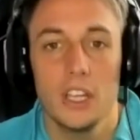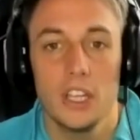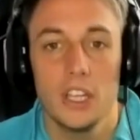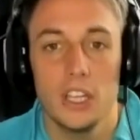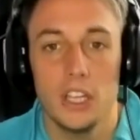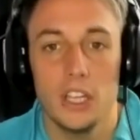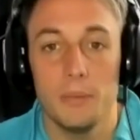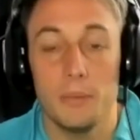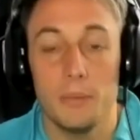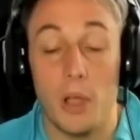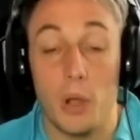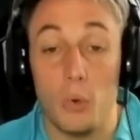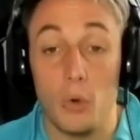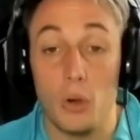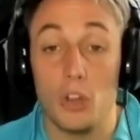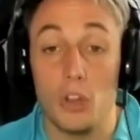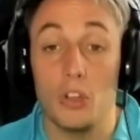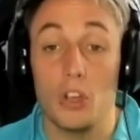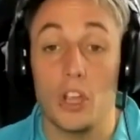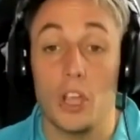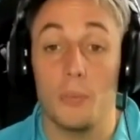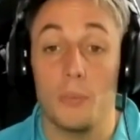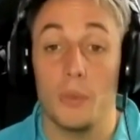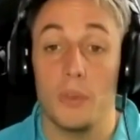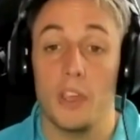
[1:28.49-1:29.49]
Y me acuerdo
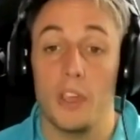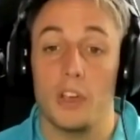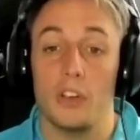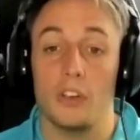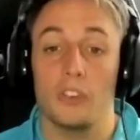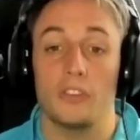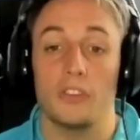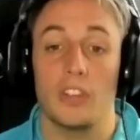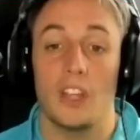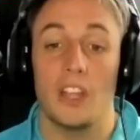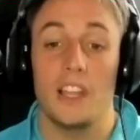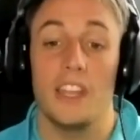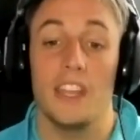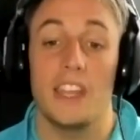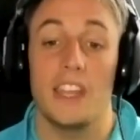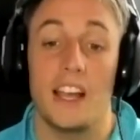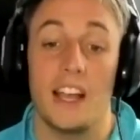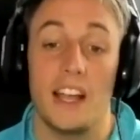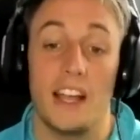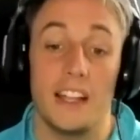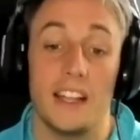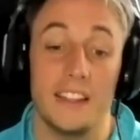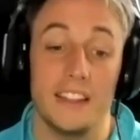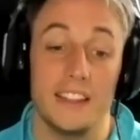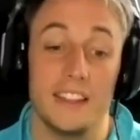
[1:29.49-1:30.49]
que mi viejo salía
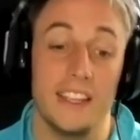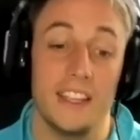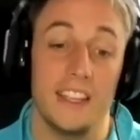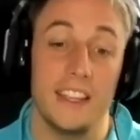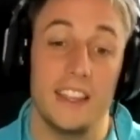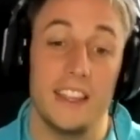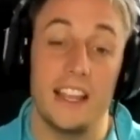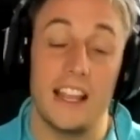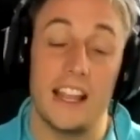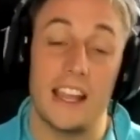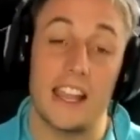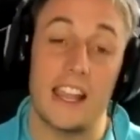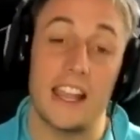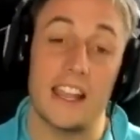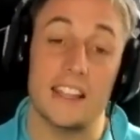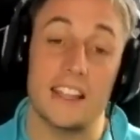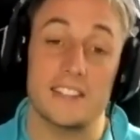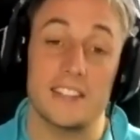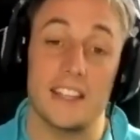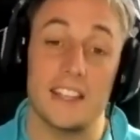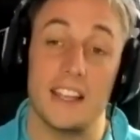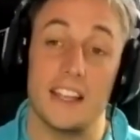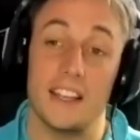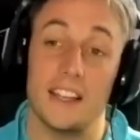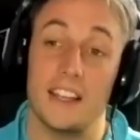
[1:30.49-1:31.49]
desde la
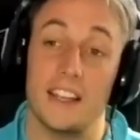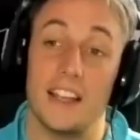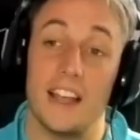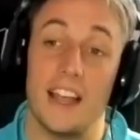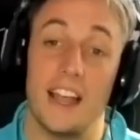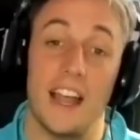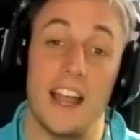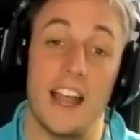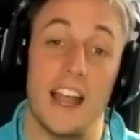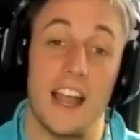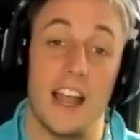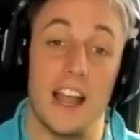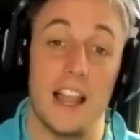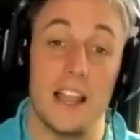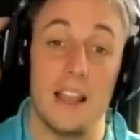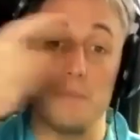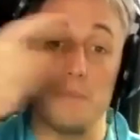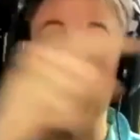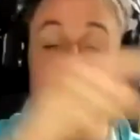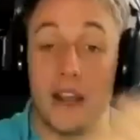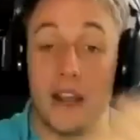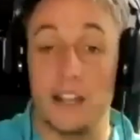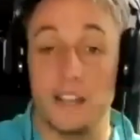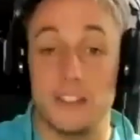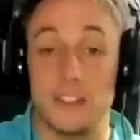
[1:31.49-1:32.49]
casa al
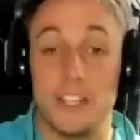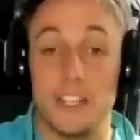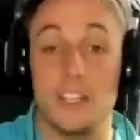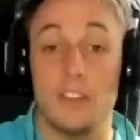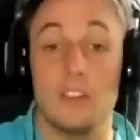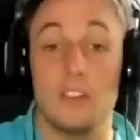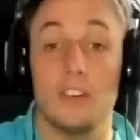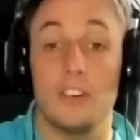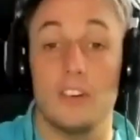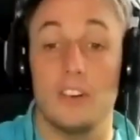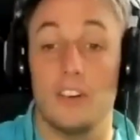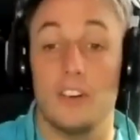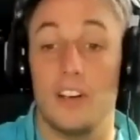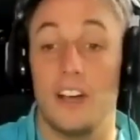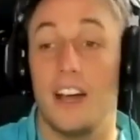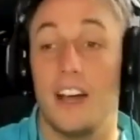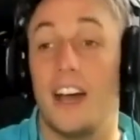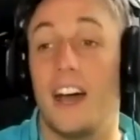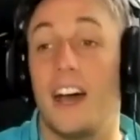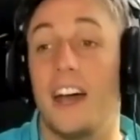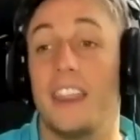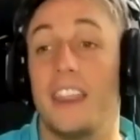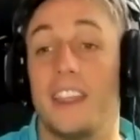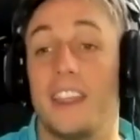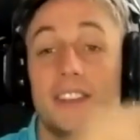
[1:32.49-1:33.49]
partido
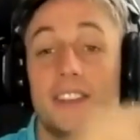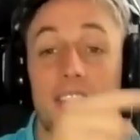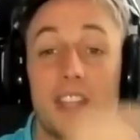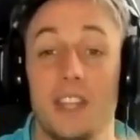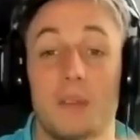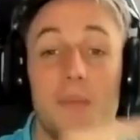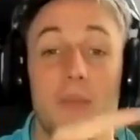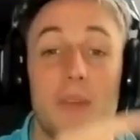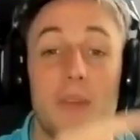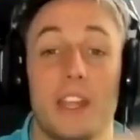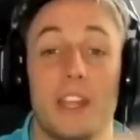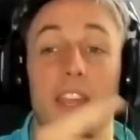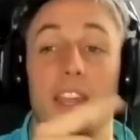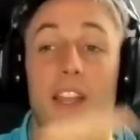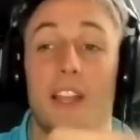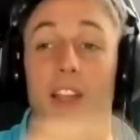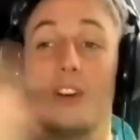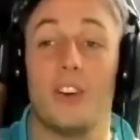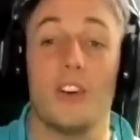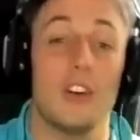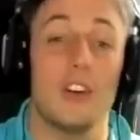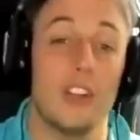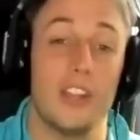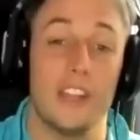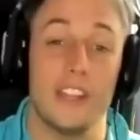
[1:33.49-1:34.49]
a decirme los
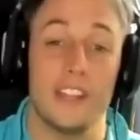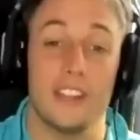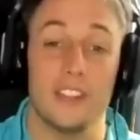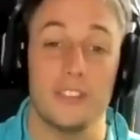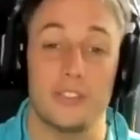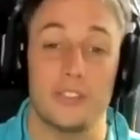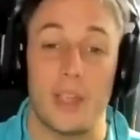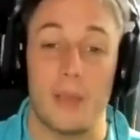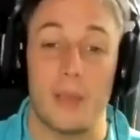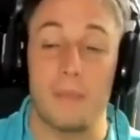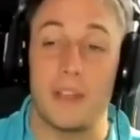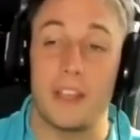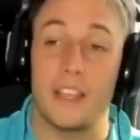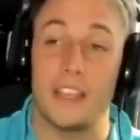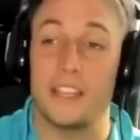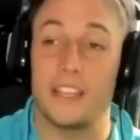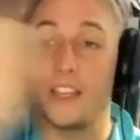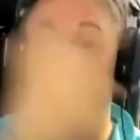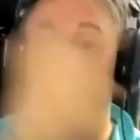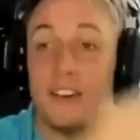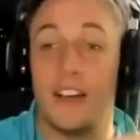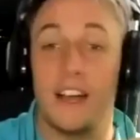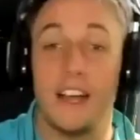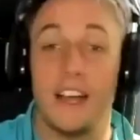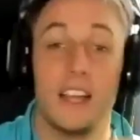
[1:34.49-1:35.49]
goles. O sea, me
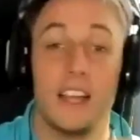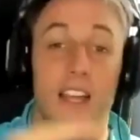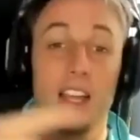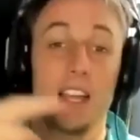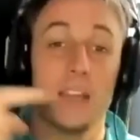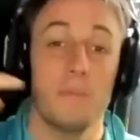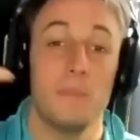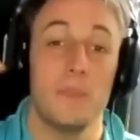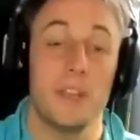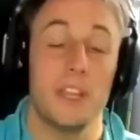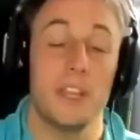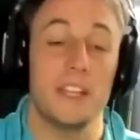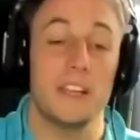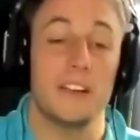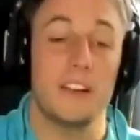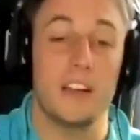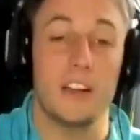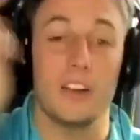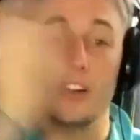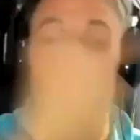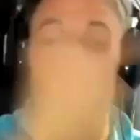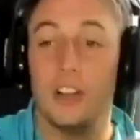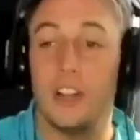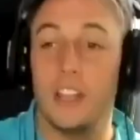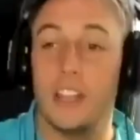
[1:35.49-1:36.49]
gritaba, me gritaba
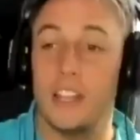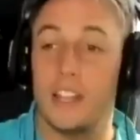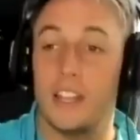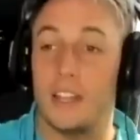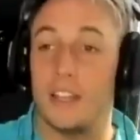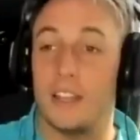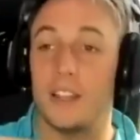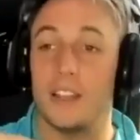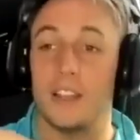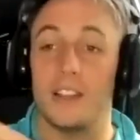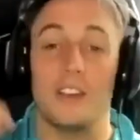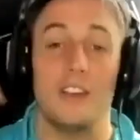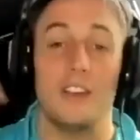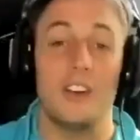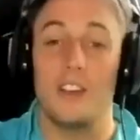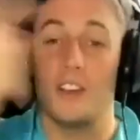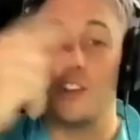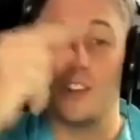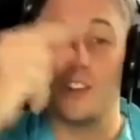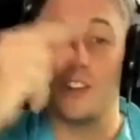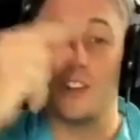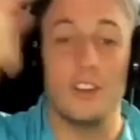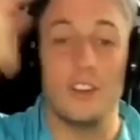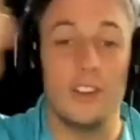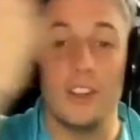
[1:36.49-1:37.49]
gol, eh,
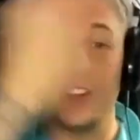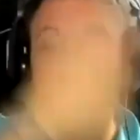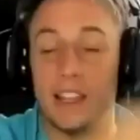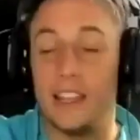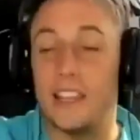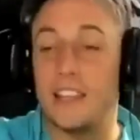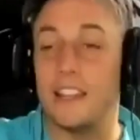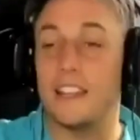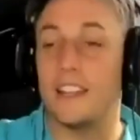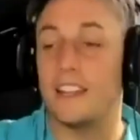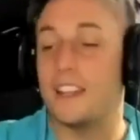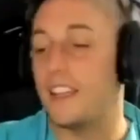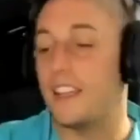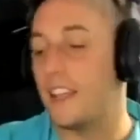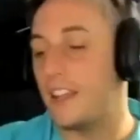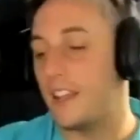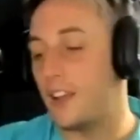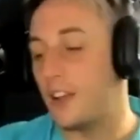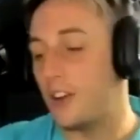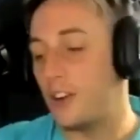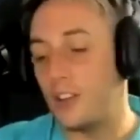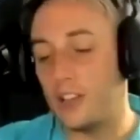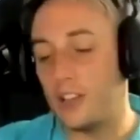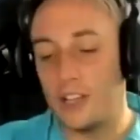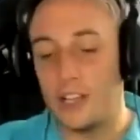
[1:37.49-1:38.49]
gol, gol del, eh,
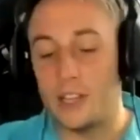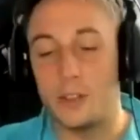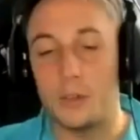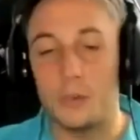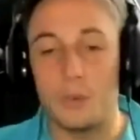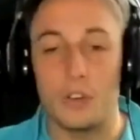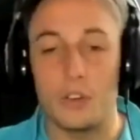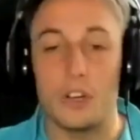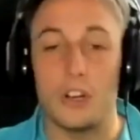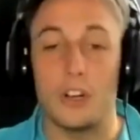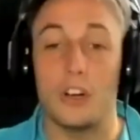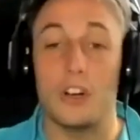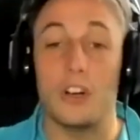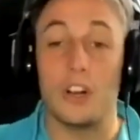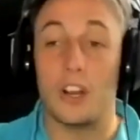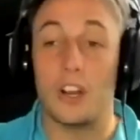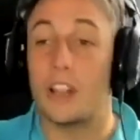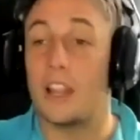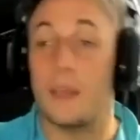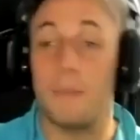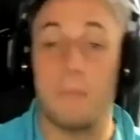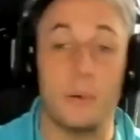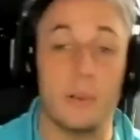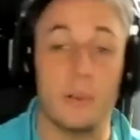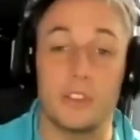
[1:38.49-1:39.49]
gol del turco, gol de
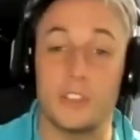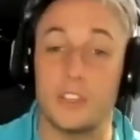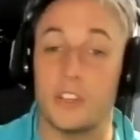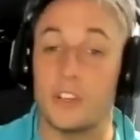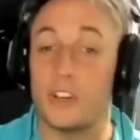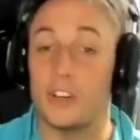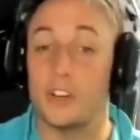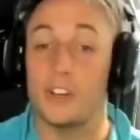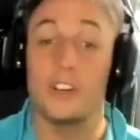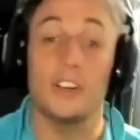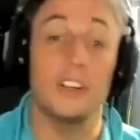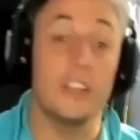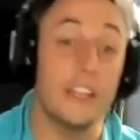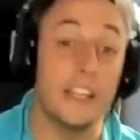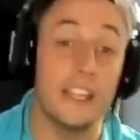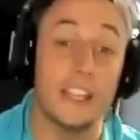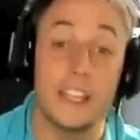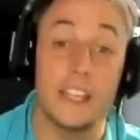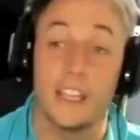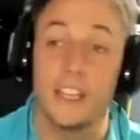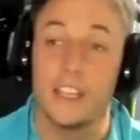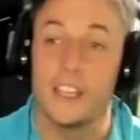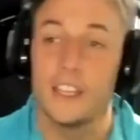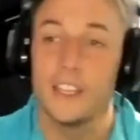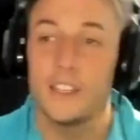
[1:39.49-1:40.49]
Espontón, gol de.
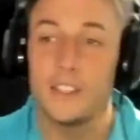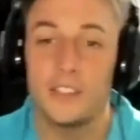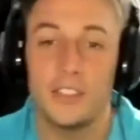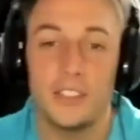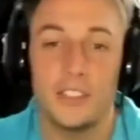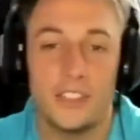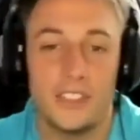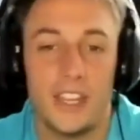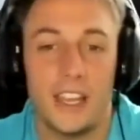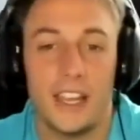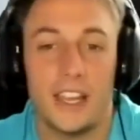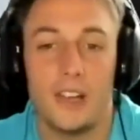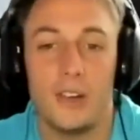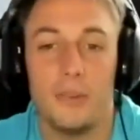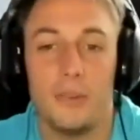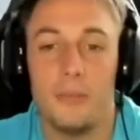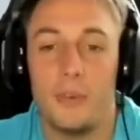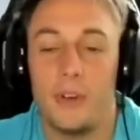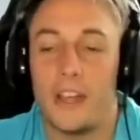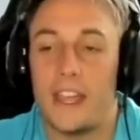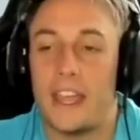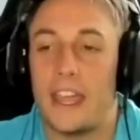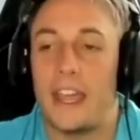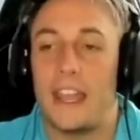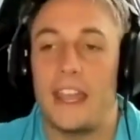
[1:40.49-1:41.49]
Yo decía,
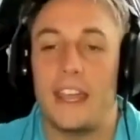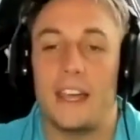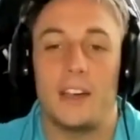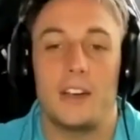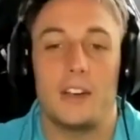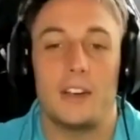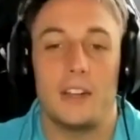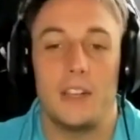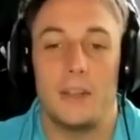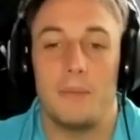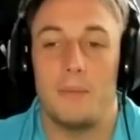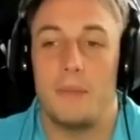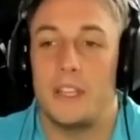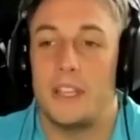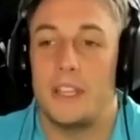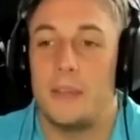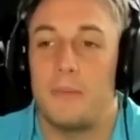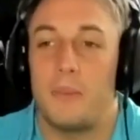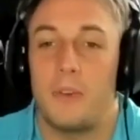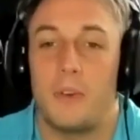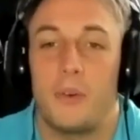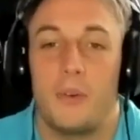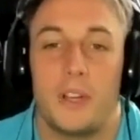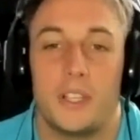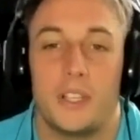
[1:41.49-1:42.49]
¿cómo carajo le
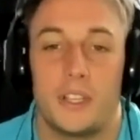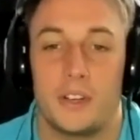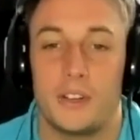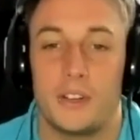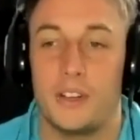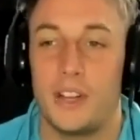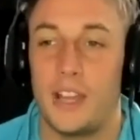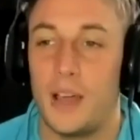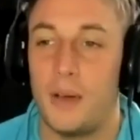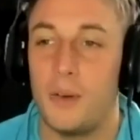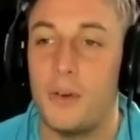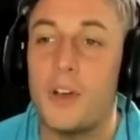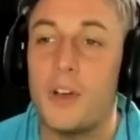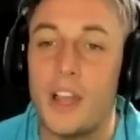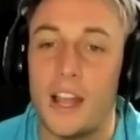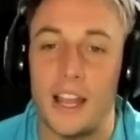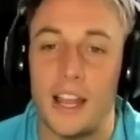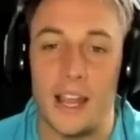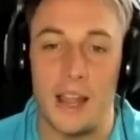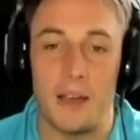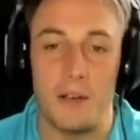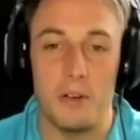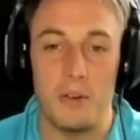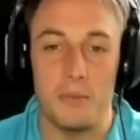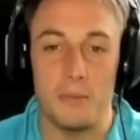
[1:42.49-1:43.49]
metemos cuatro goles a Boca en
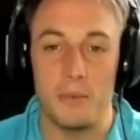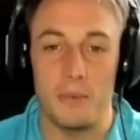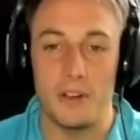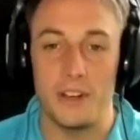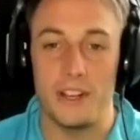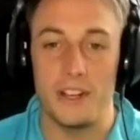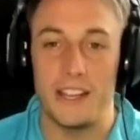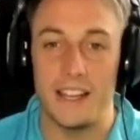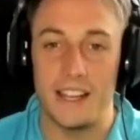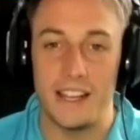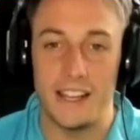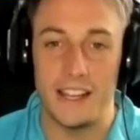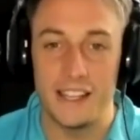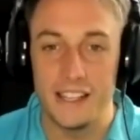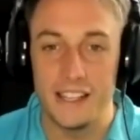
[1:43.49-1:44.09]
la bombonera?